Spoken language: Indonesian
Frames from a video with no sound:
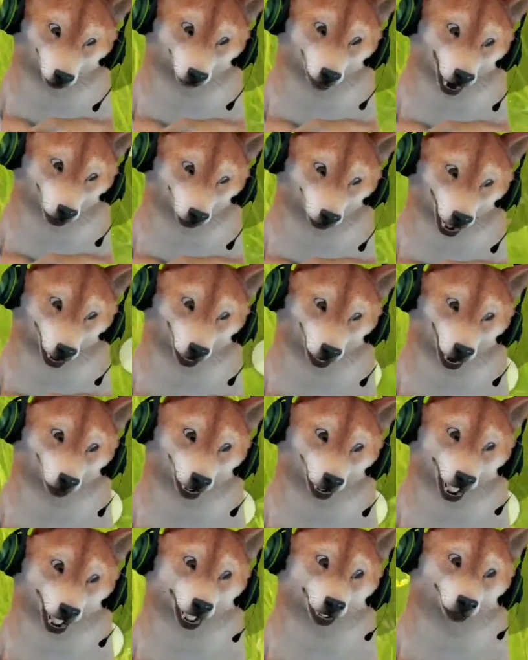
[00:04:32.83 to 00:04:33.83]
tuh kan
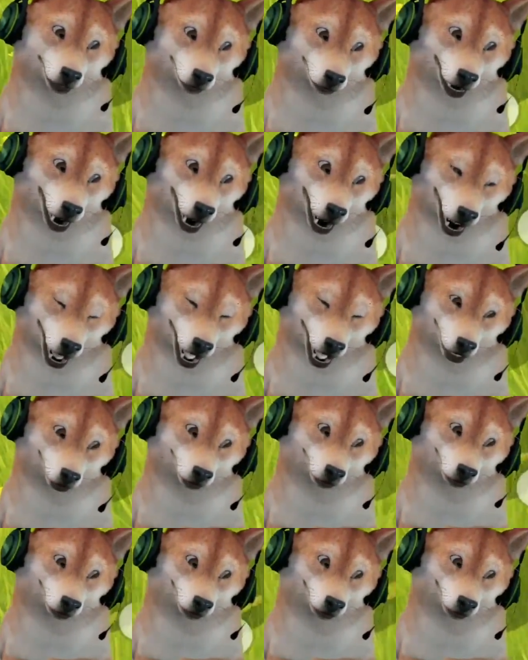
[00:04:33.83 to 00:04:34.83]
dia tuh telat banget
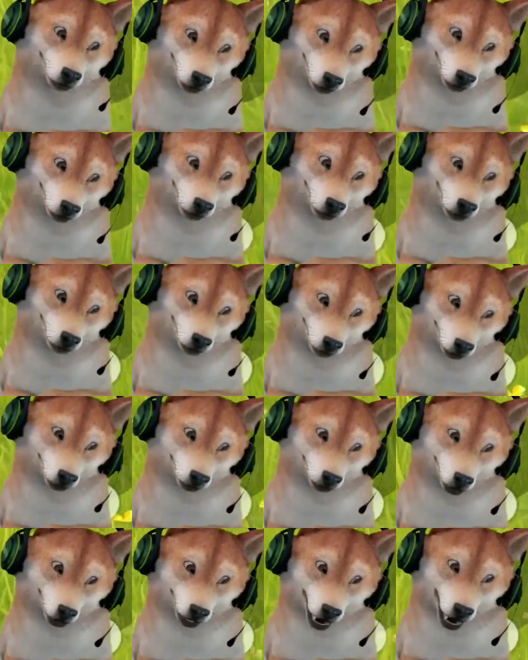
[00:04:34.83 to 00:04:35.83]

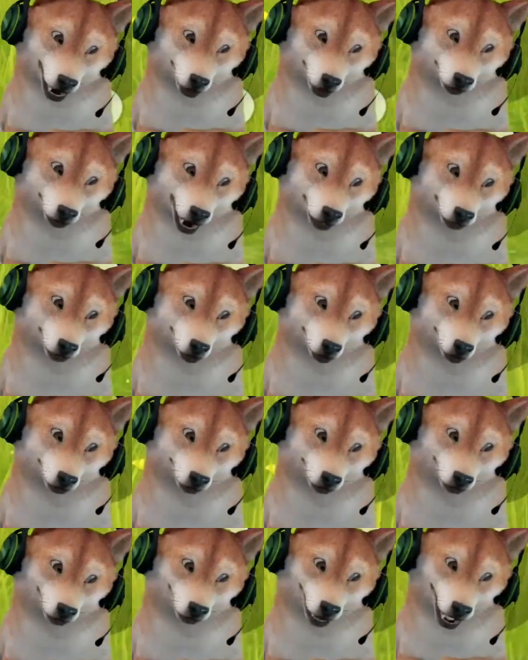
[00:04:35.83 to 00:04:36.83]

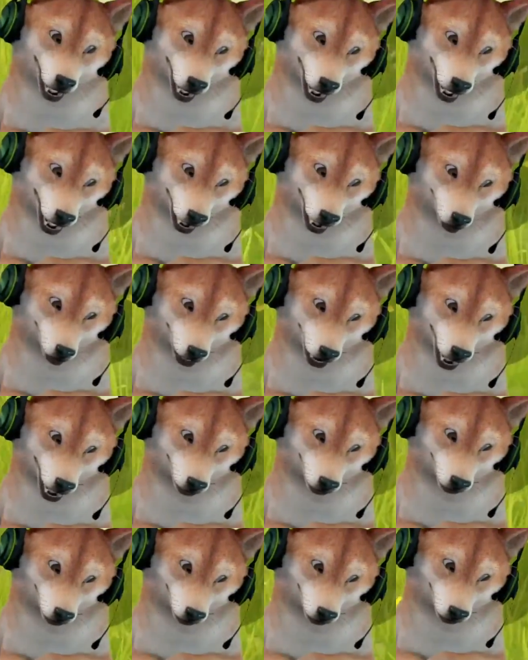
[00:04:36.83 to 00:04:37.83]
untuk apa namanya
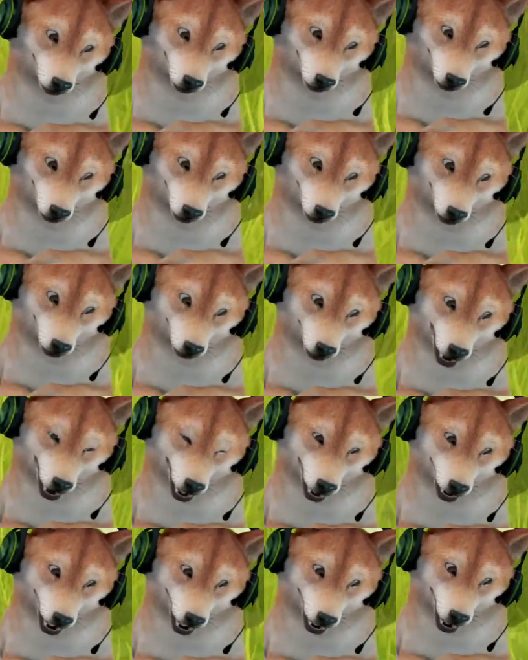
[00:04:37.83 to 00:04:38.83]
respon iya,
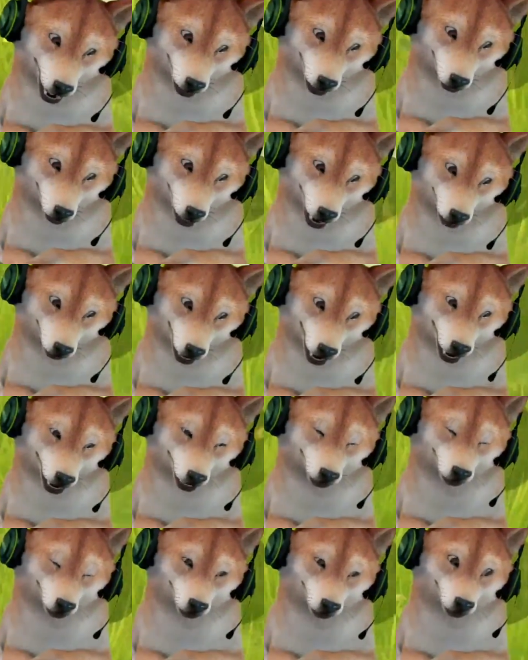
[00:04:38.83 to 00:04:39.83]
dari servernya
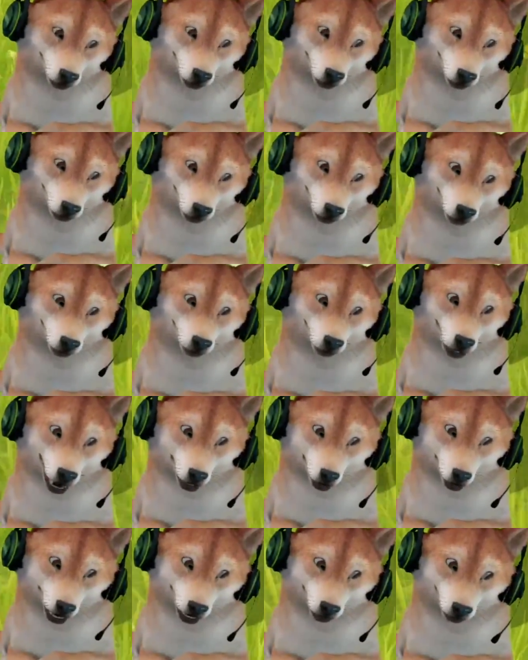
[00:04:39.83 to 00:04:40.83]
karena iya.
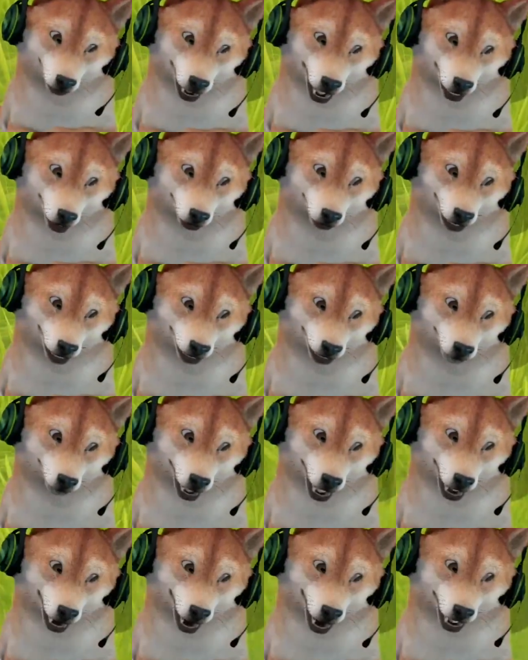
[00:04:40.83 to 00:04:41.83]
kemungkinan emang ini
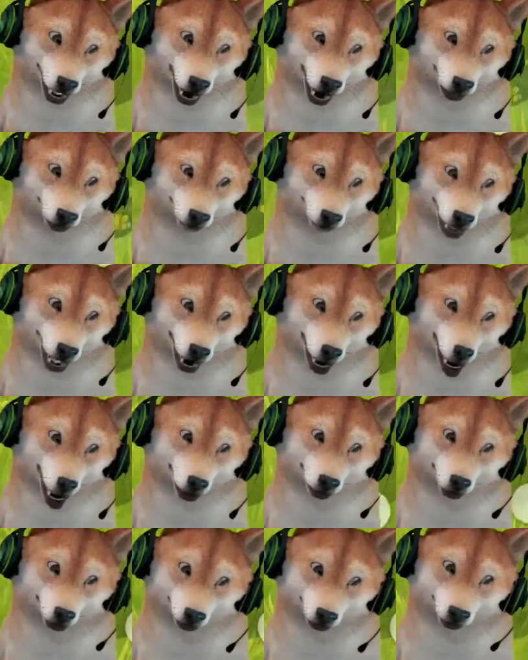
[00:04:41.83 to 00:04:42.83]
masih baru dan
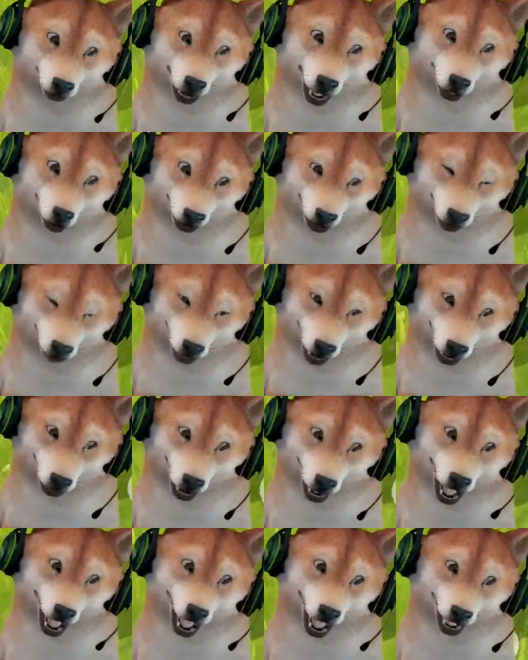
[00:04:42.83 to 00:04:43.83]
belum muncul di Play
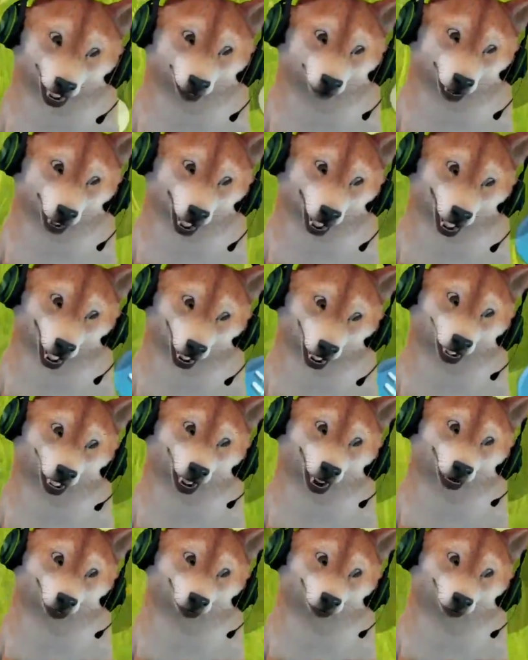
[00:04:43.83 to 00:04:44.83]
Store ya. Jadi buat
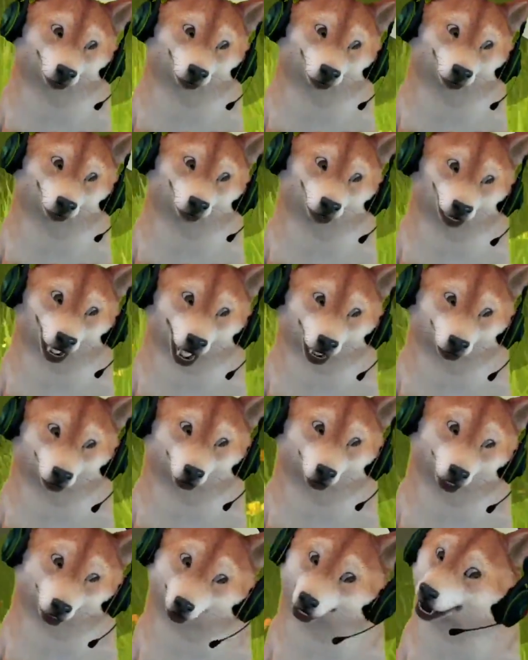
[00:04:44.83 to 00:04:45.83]
kalian yang
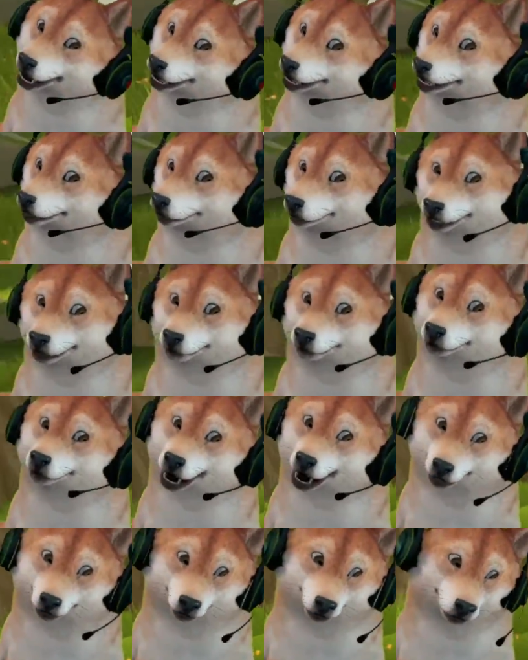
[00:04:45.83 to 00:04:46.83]
mau coba game ini, ini
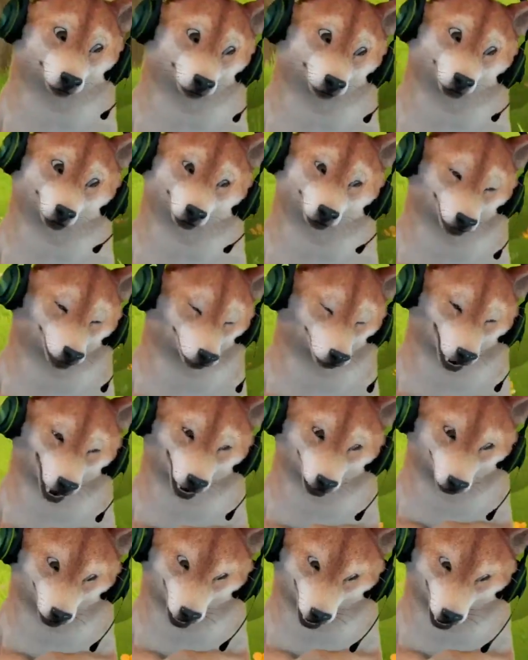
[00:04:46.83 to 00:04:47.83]
belum muncul di Play
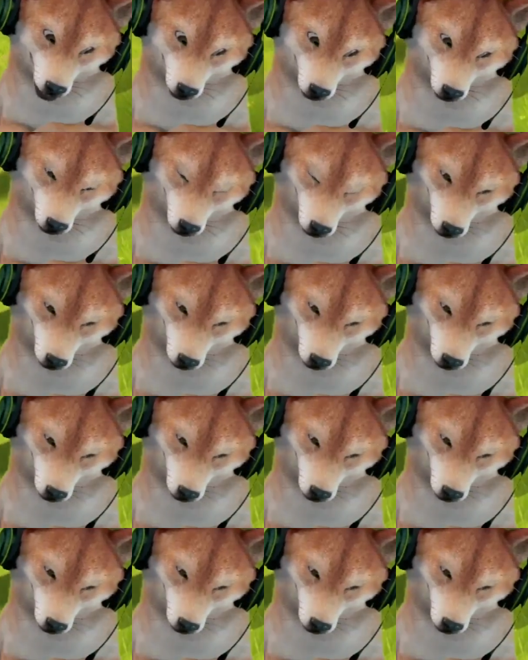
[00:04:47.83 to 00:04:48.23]
Store.